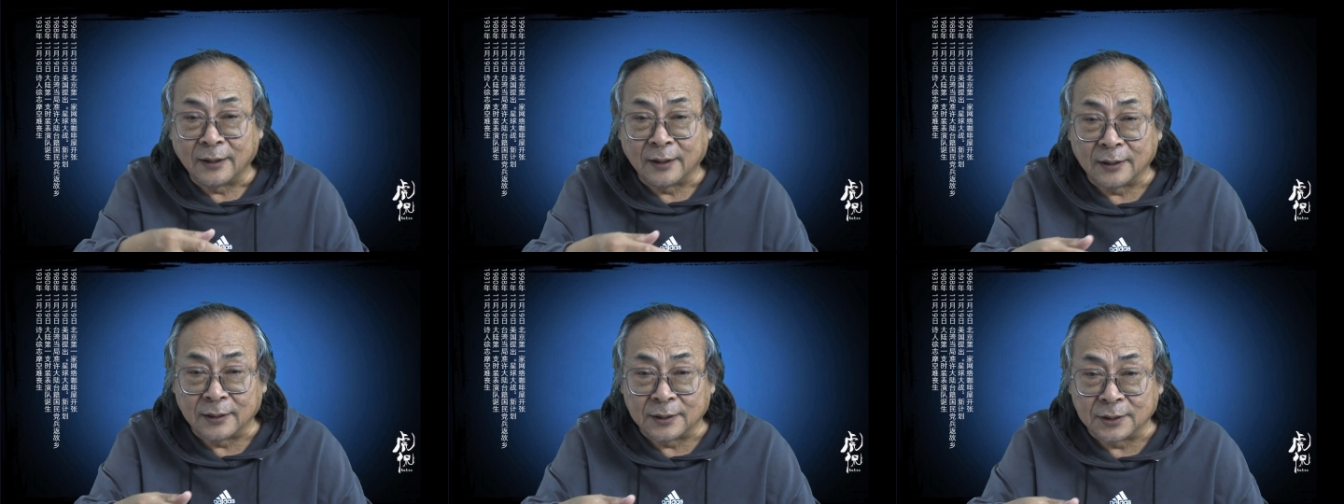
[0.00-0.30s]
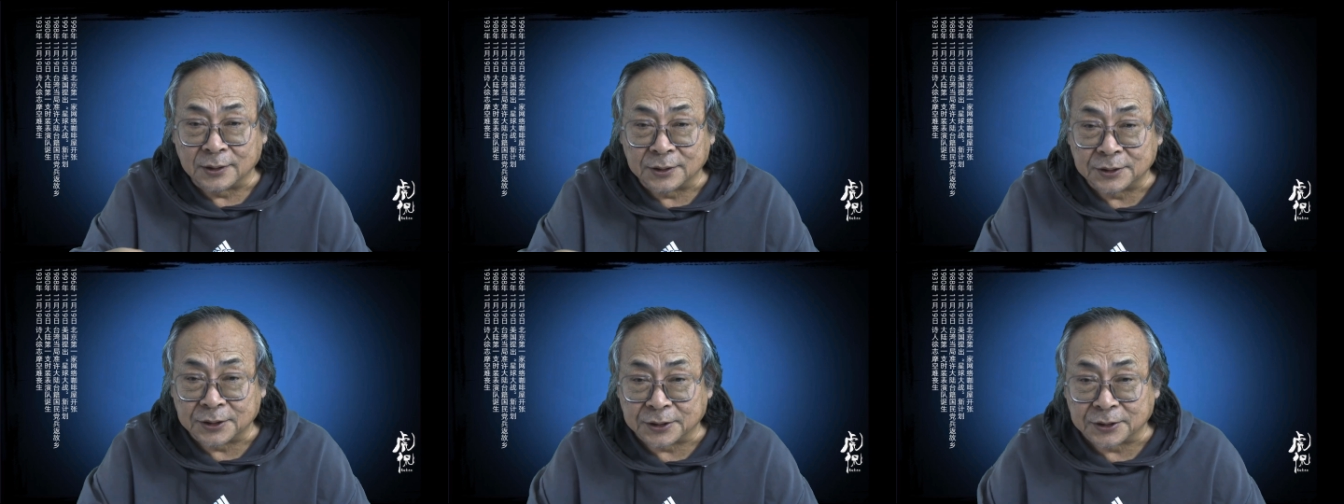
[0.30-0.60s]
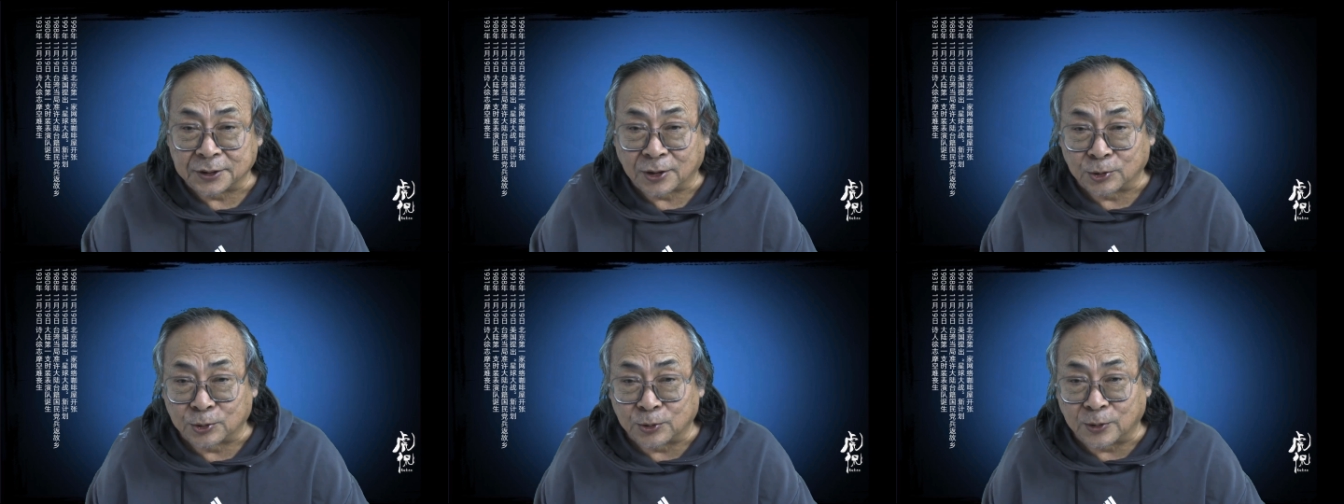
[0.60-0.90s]
呃，
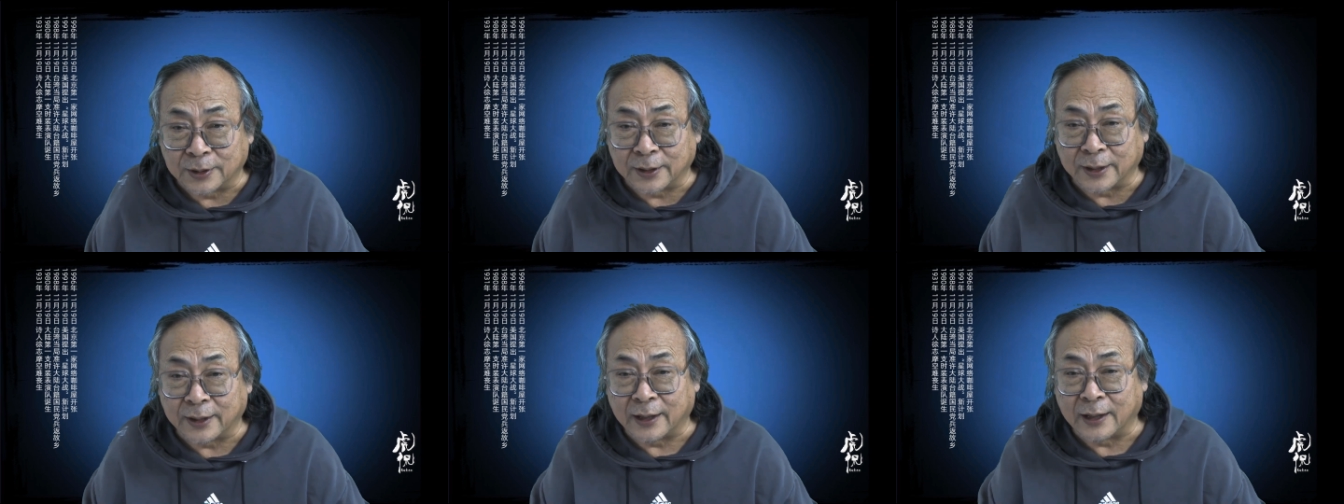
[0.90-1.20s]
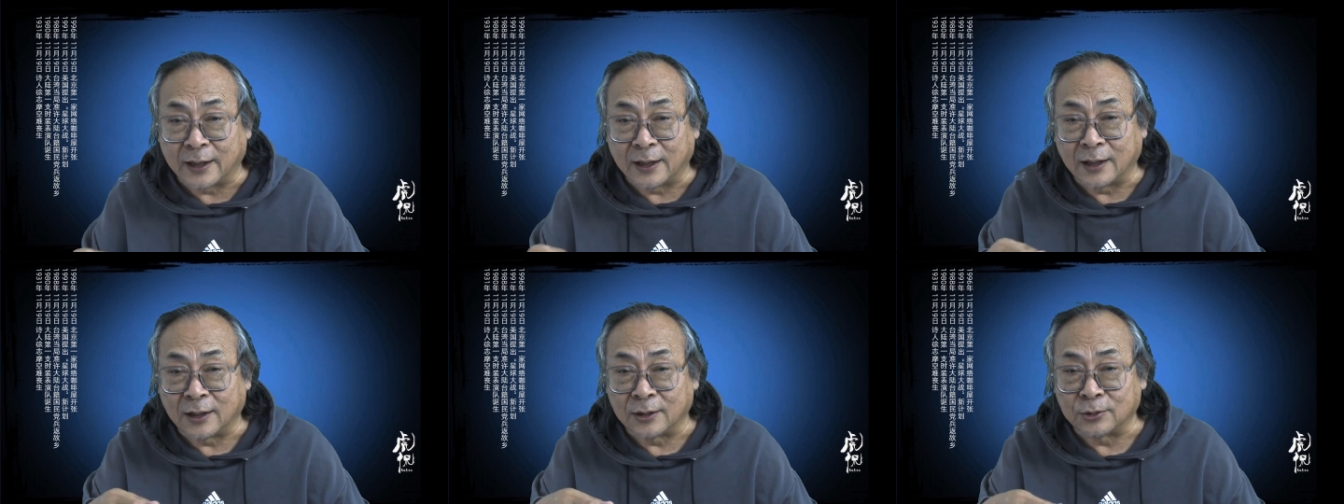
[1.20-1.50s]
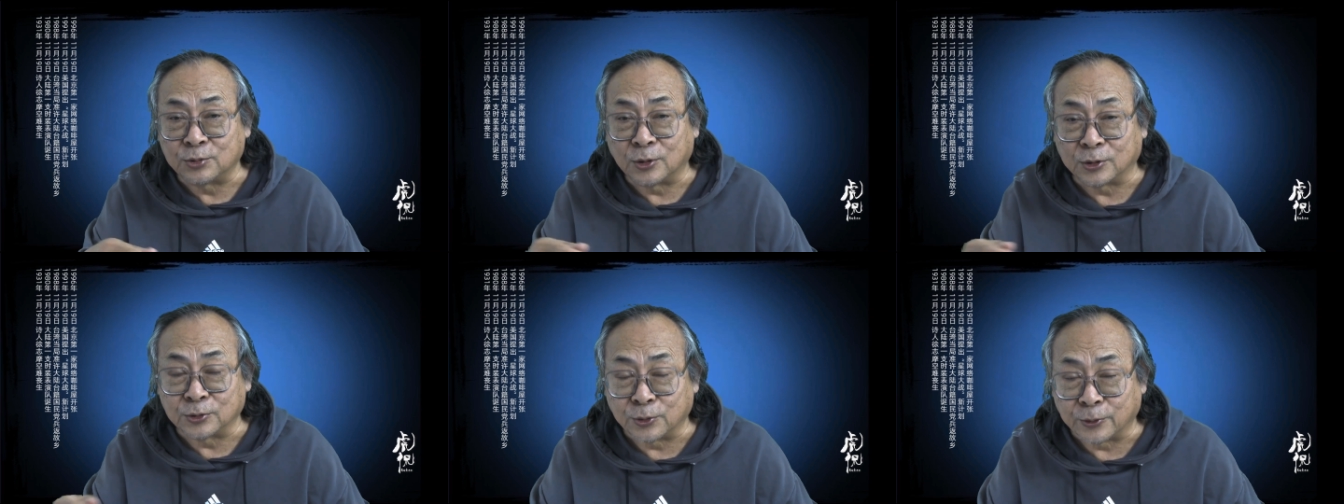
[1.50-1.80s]
写小说的呀，啊，
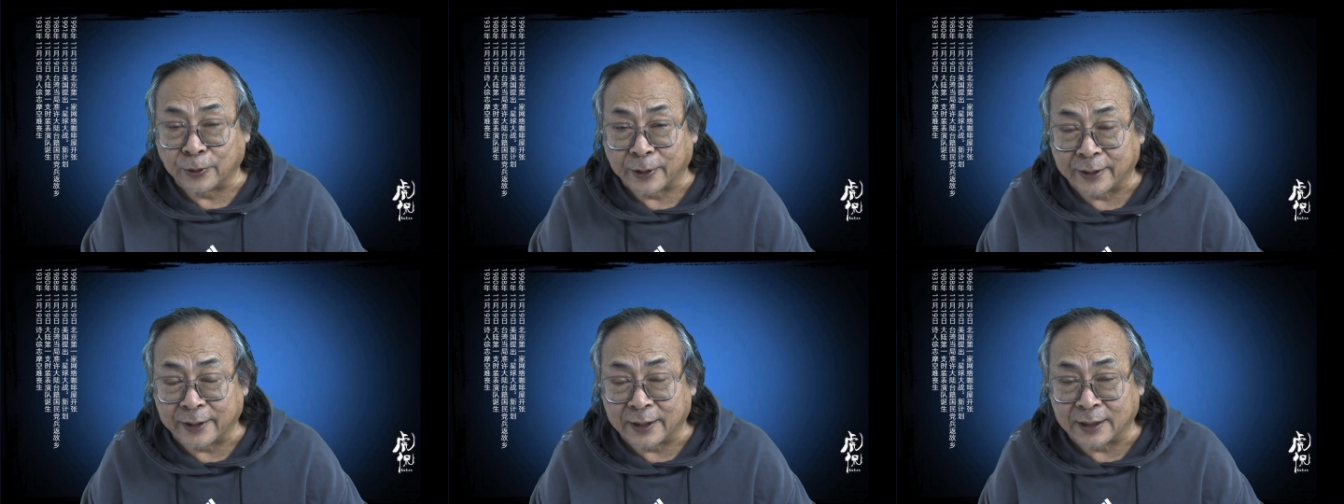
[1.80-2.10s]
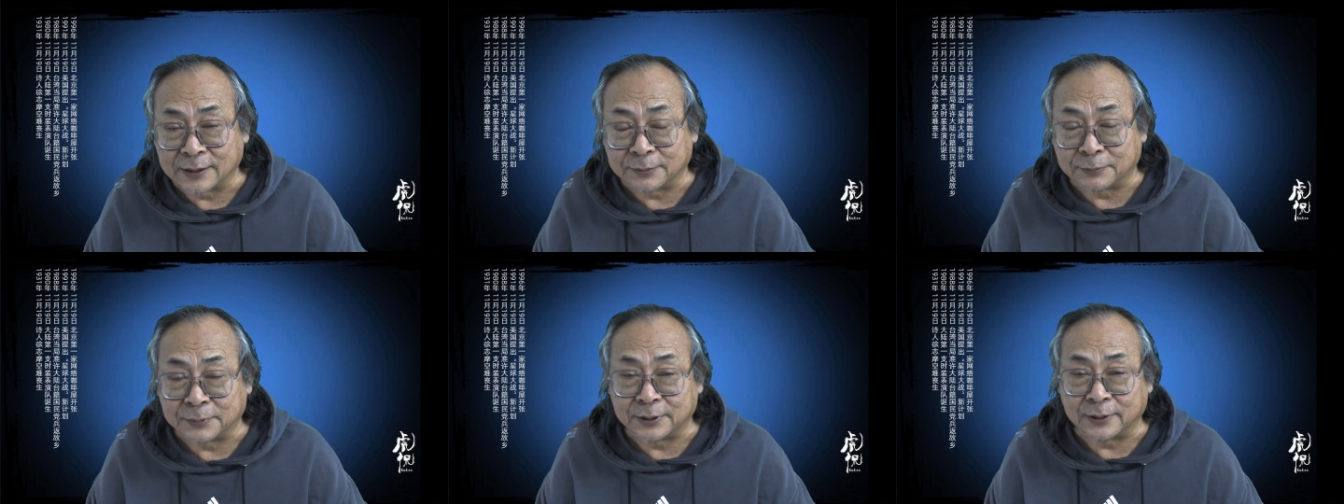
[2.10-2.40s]
创作员呀什